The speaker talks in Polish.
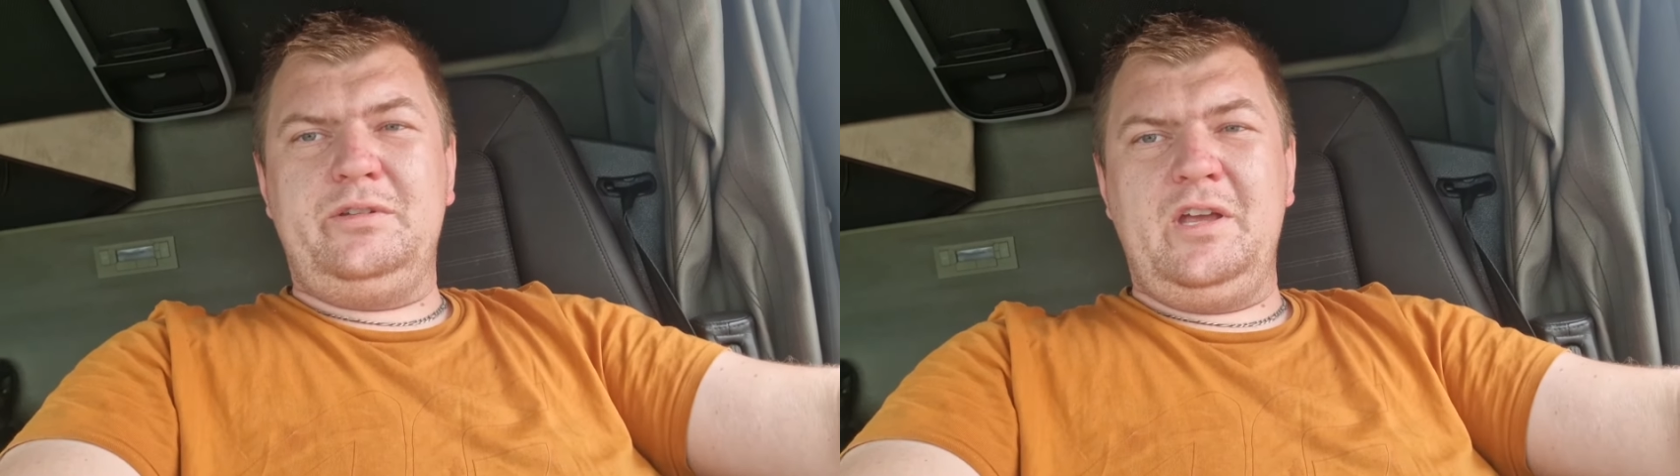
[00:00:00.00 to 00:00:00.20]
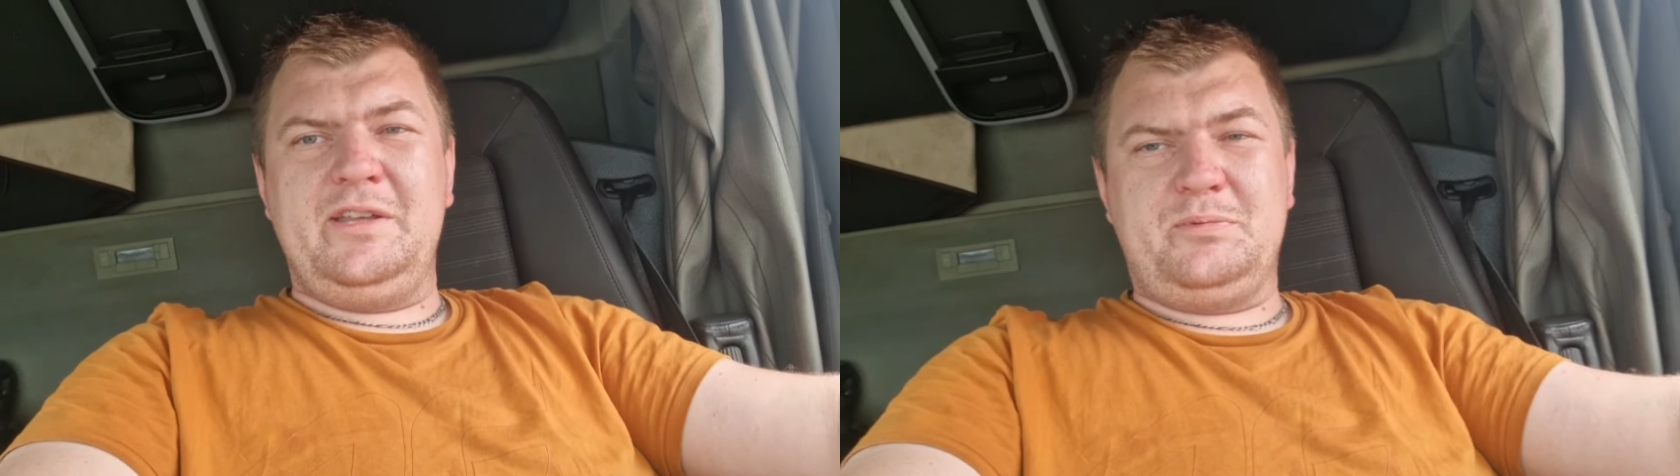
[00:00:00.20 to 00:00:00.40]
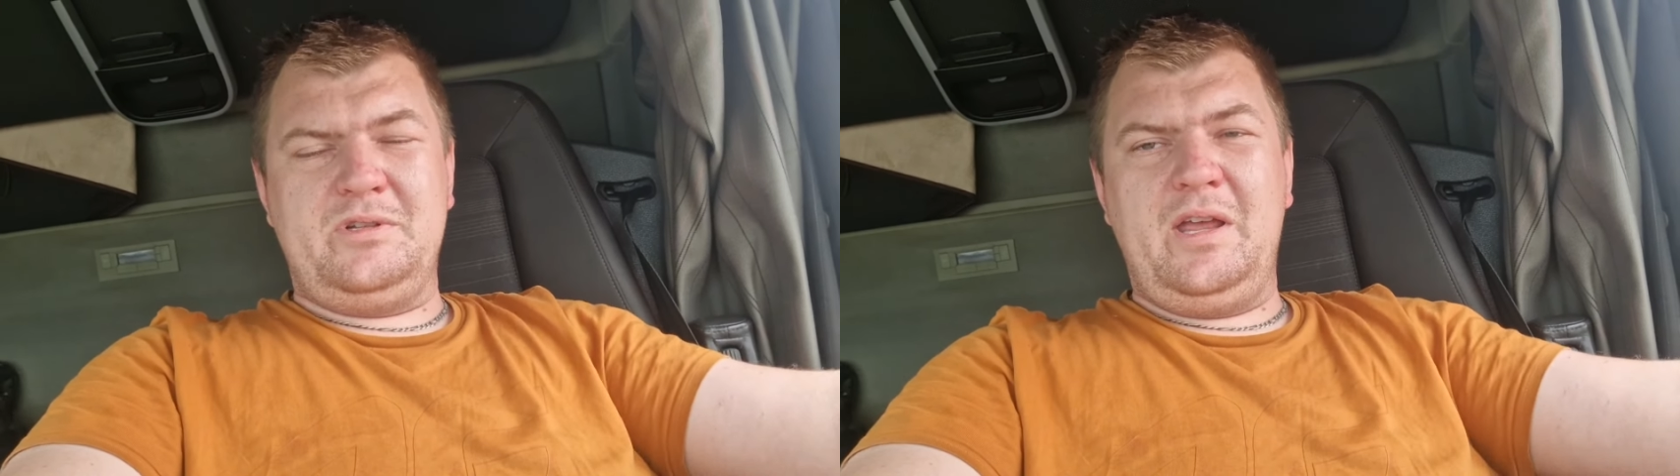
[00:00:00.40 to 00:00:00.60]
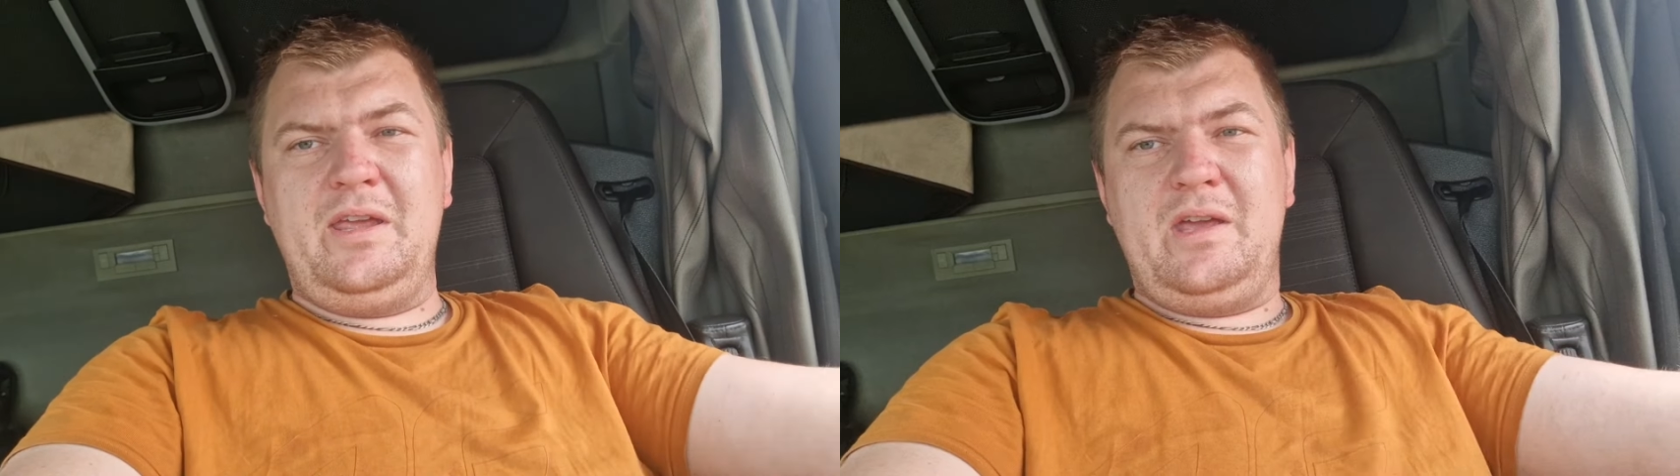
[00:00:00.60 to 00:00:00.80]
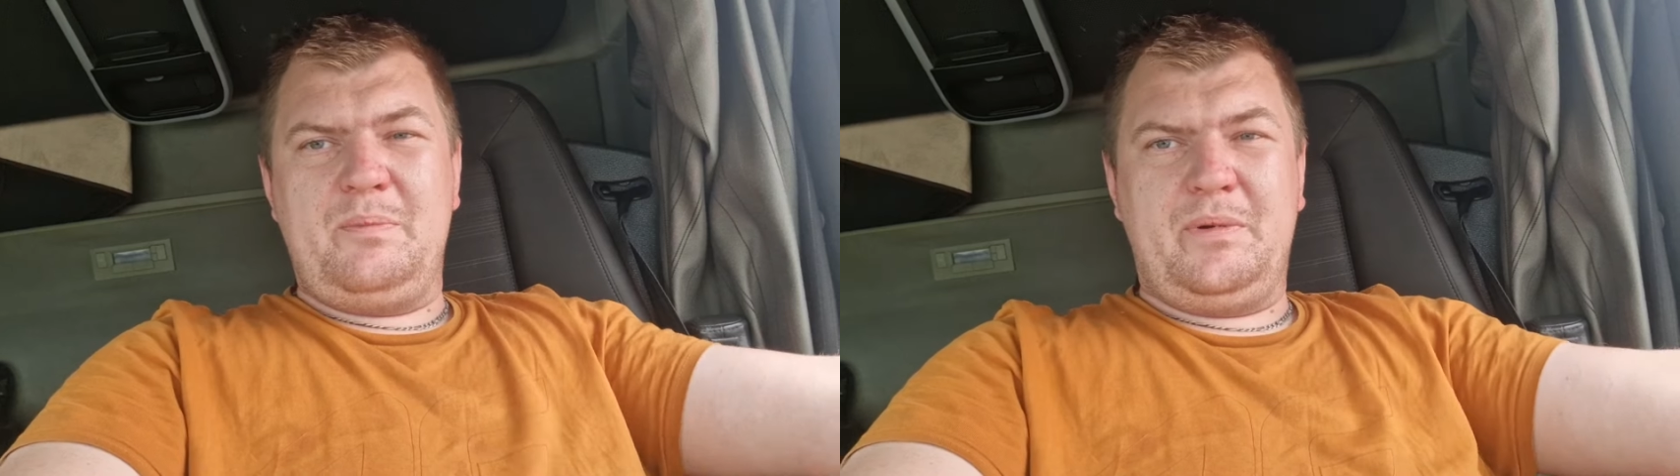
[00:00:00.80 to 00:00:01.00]
gdzie ja
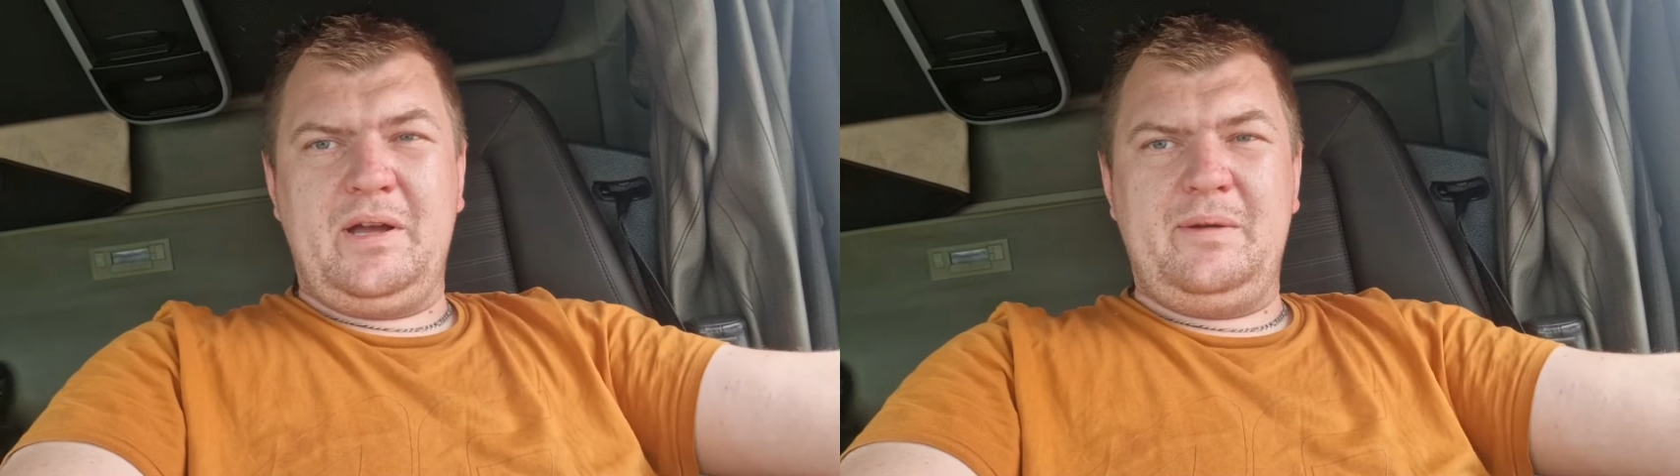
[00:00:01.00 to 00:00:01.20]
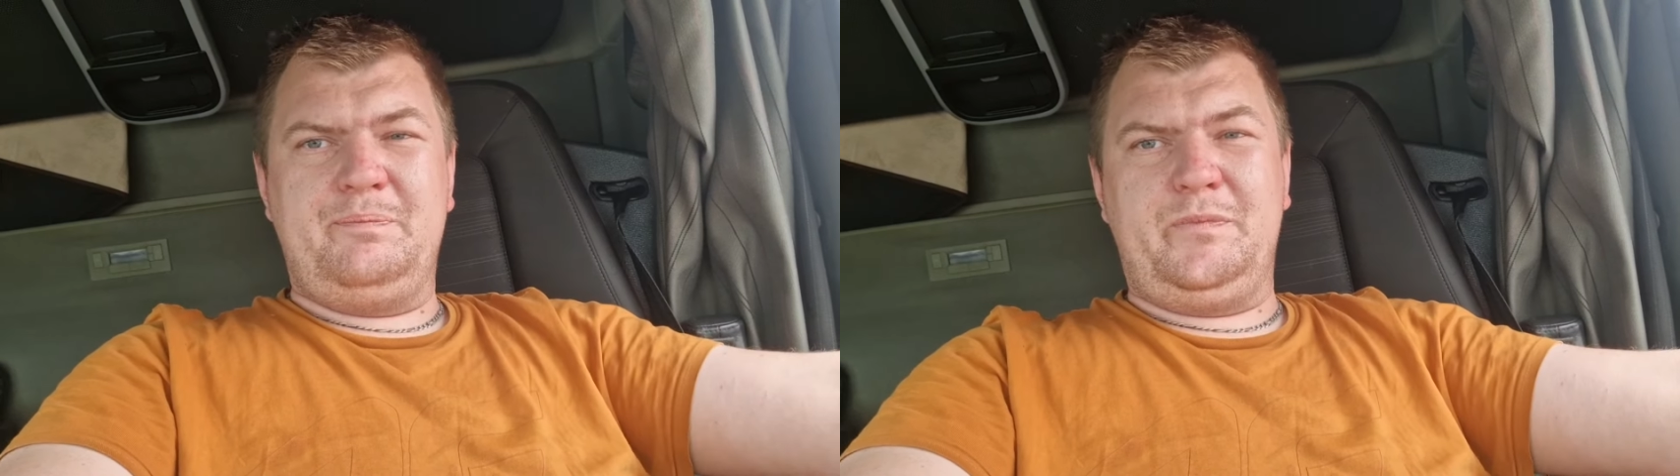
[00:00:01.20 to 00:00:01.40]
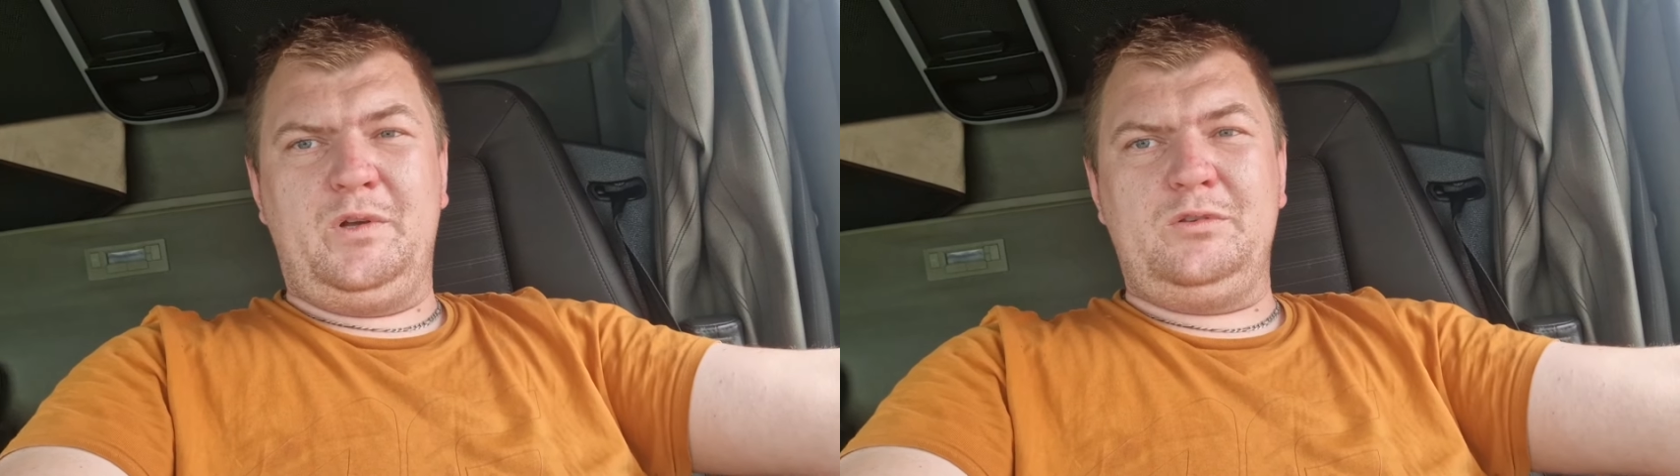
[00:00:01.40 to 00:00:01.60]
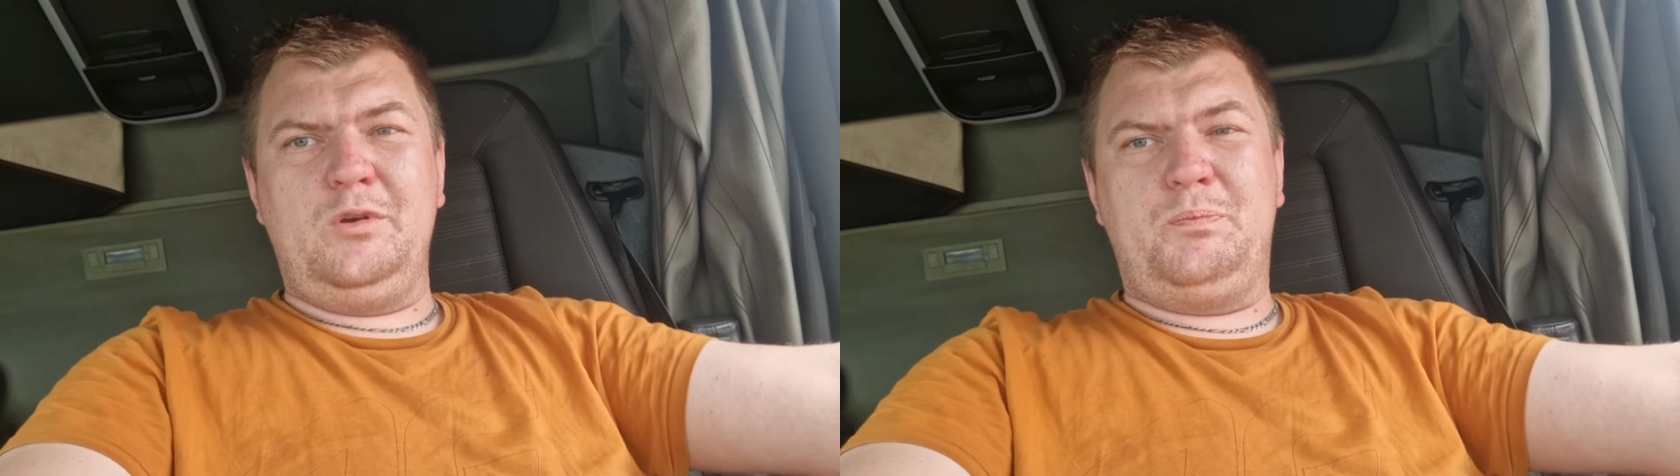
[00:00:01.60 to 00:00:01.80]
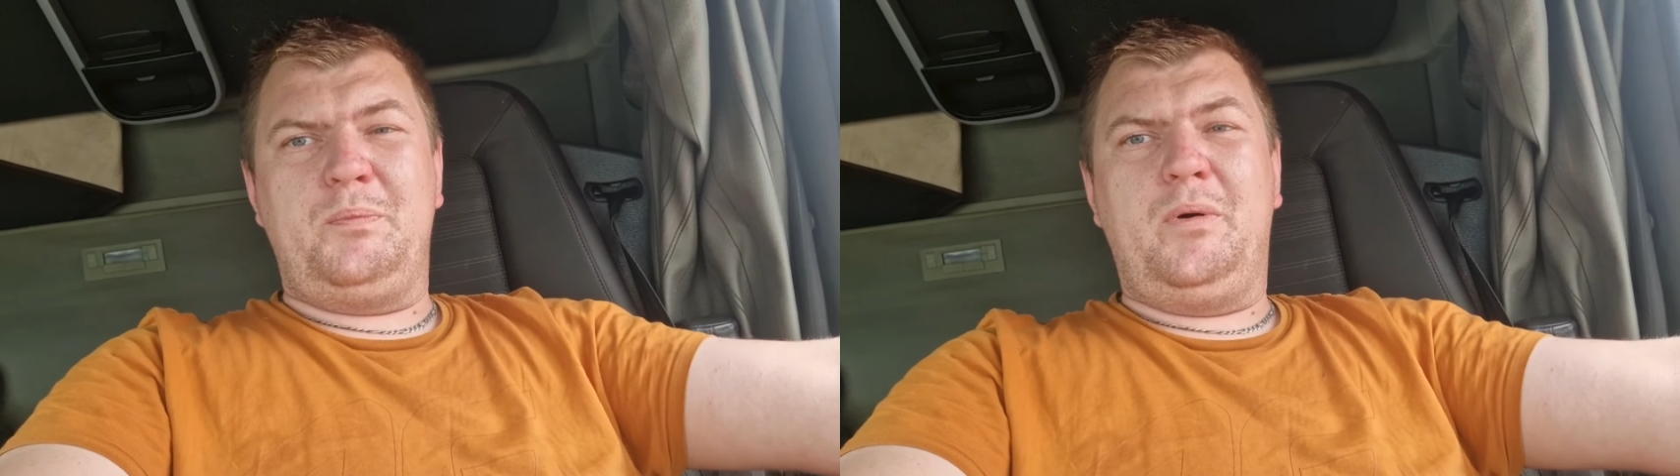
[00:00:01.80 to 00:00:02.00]
sprzedaję jabłka, to
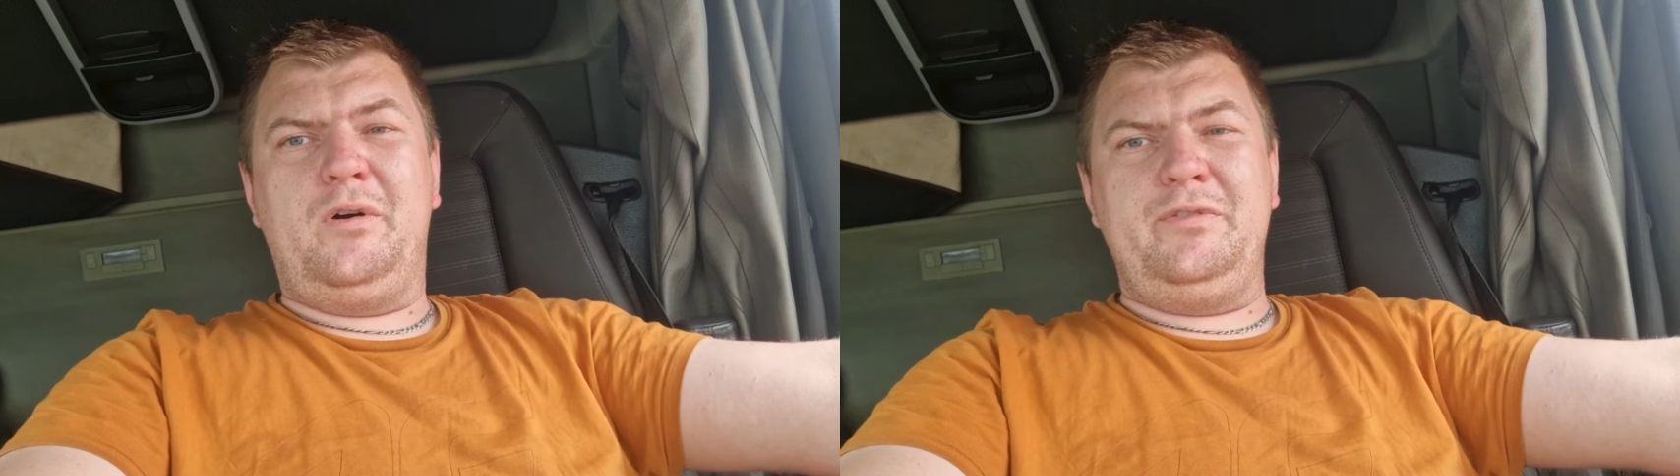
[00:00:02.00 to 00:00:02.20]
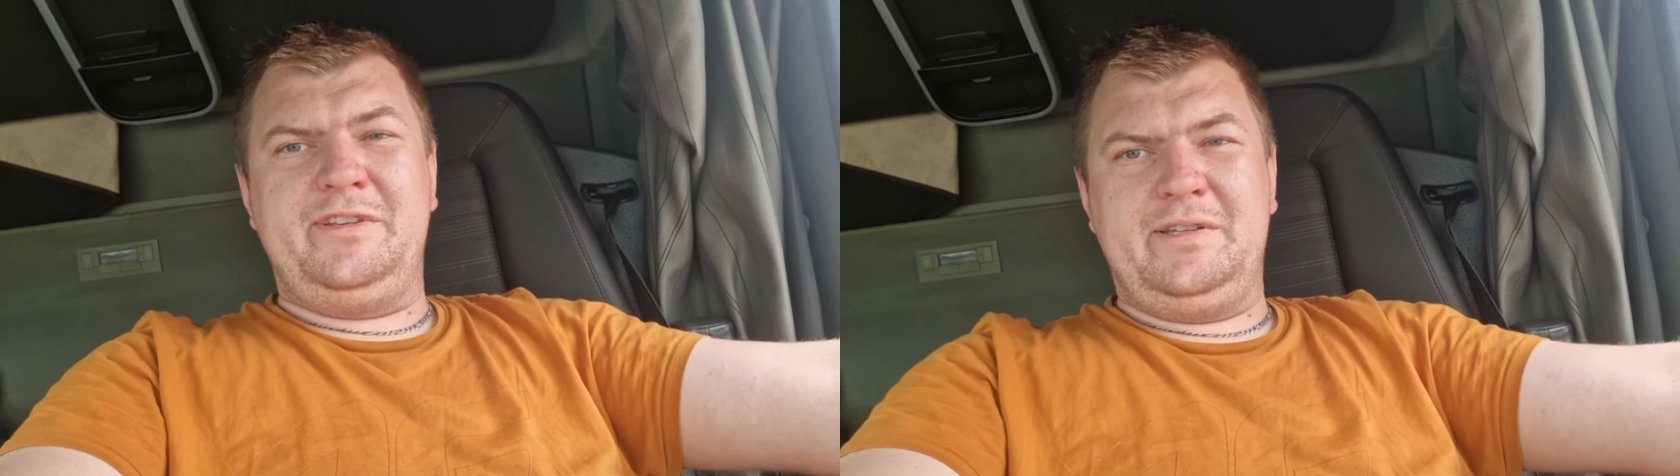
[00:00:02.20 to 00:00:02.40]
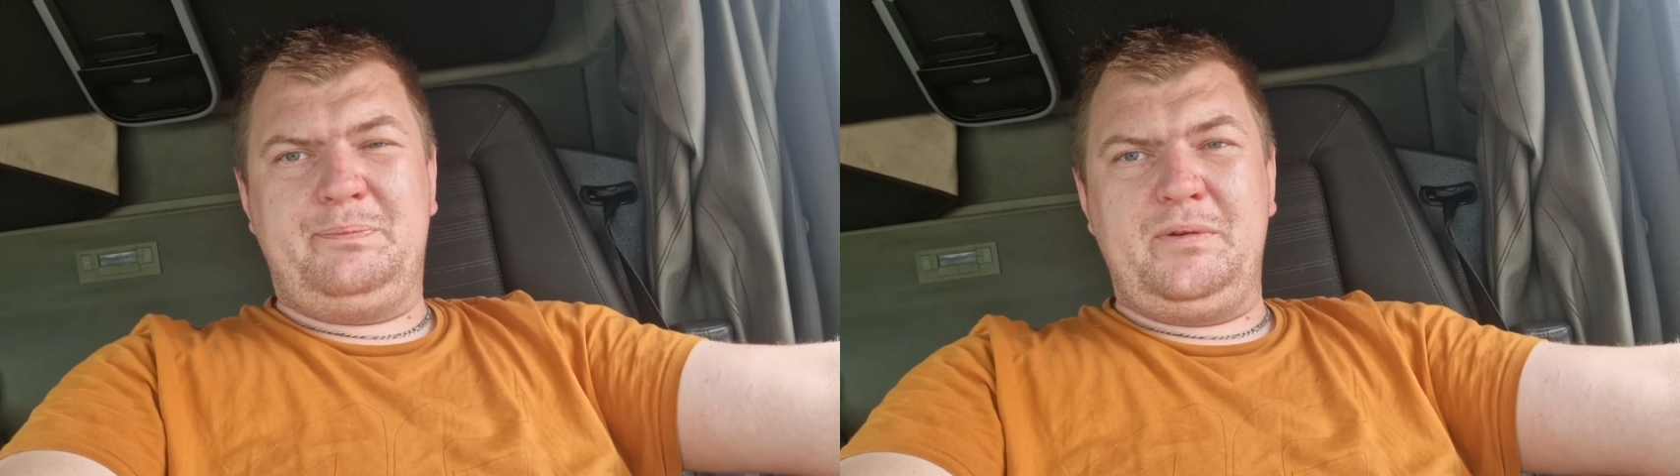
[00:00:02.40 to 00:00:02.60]
do Popowic.